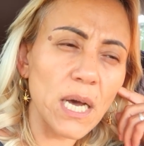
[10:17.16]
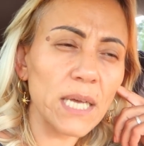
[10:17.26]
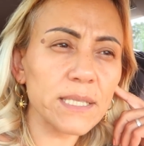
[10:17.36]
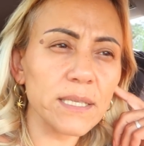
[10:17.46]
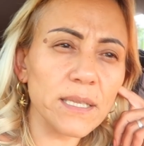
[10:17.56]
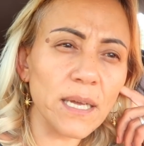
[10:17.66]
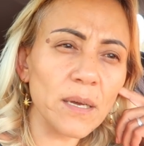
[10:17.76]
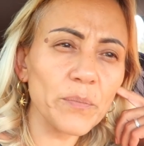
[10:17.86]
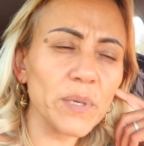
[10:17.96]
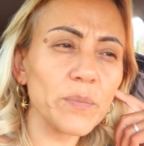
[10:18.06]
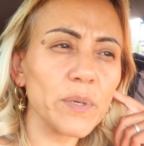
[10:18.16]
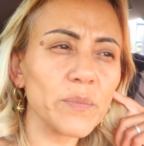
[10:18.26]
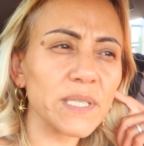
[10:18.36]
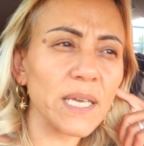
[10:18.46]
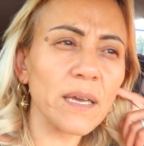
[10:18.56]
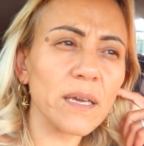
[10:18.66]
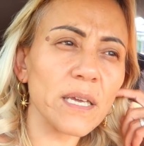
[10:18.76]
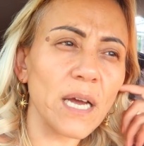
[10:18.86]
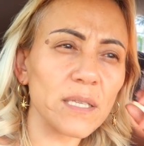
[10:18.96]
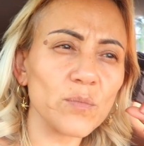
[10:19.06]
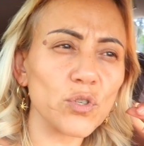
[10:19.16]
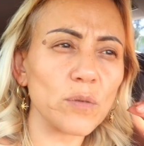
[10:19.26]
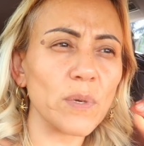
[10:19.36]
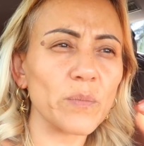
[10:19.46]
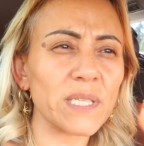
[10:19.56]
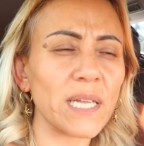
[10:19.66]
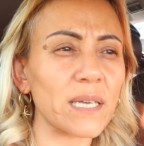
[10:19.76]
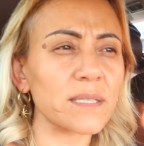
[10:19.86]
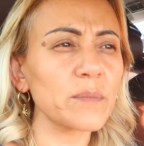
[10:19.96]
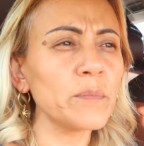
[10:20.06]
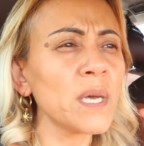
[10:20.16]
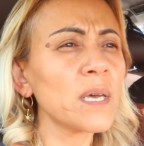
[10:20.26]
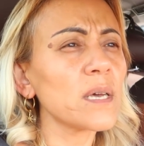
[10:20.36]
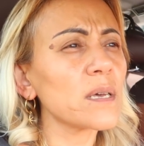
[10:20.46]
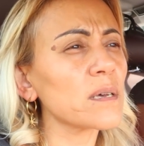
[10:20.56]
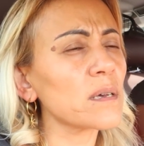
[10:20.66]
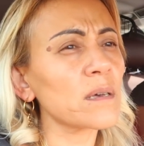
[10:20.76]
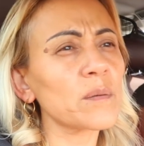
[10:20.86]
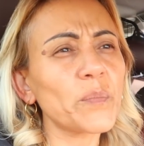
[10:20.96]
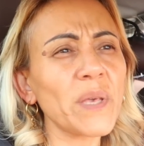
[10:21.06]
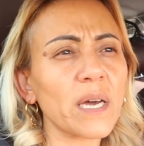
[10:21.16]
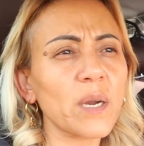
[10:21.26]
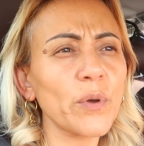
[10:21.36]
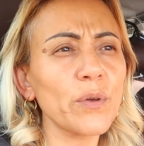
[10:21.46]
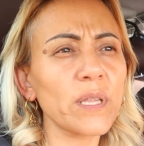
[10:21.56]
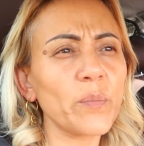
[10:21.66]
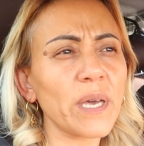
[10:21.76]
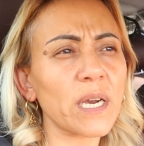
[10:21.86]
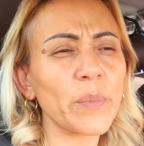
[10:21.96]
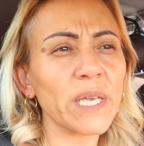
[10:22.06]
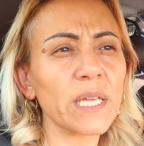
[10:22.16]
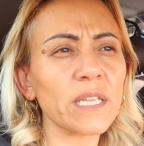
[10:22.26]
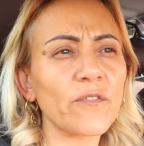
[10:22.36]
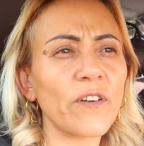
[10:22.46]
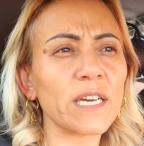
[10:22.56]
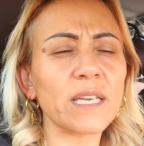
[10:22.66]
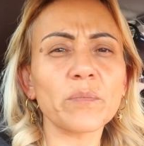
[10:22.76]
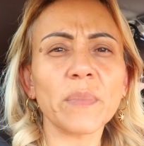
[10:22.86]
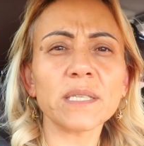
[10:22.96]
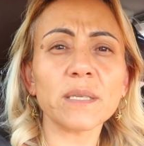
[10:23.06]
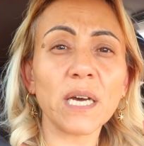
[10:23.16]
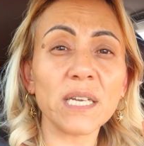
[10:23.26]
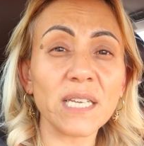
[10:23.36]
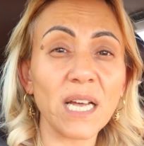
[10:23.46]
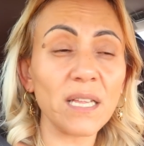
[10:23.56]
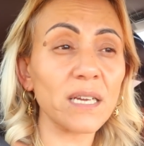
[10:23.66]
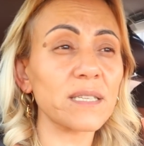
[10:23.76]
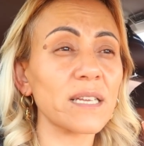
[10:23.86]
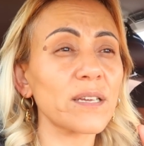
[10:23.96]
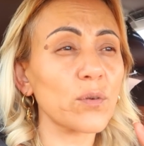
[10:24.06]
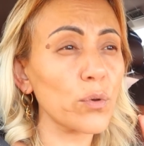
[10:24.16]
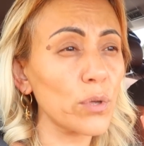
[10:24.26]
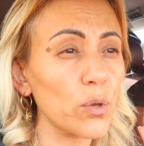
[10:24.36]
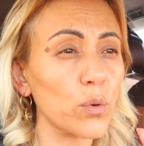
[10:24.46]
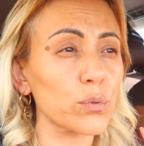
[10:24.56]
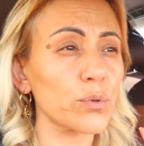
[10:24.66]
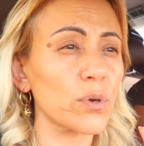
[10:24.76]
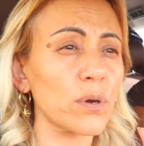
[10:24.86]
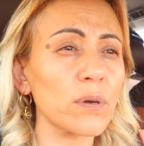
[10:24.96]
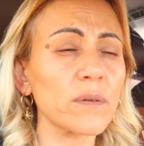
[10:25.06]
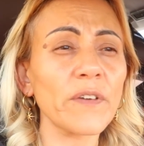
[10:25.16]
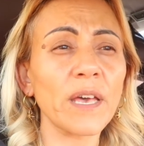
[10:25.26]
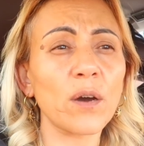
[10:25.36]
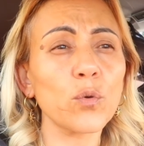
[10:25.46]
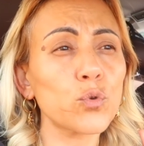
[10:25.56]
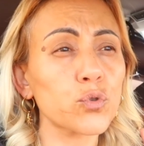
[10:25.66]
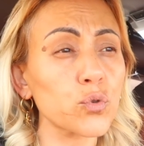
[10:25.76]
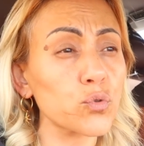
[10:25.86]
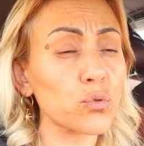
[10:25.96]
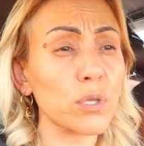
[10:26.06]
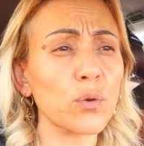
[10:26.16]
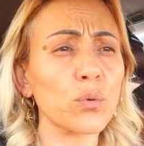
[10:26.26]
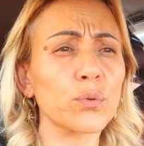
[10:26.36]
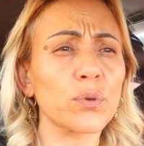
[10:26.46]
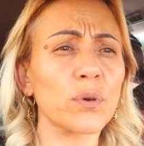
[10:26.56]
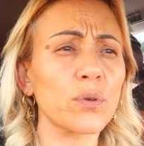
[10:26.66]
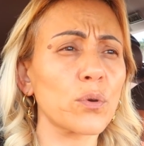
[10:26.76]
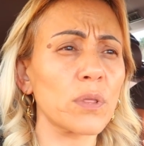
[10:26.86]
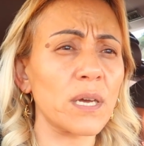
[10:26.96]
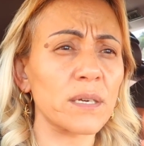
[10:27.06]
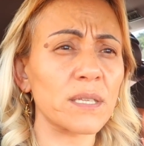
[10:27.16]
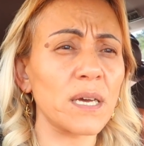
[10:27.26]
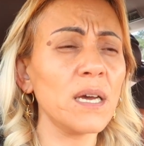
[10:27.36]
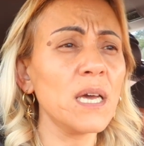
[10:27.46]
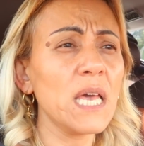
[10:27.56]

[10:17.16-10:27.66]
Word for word: Aslında birbirimize yardımcı olmamız lazım. Ee, bir araba önde bir araba geride fark etmez. Kazalar zaten öyle oluyor veya uykusuzluktan oluyor yollarda.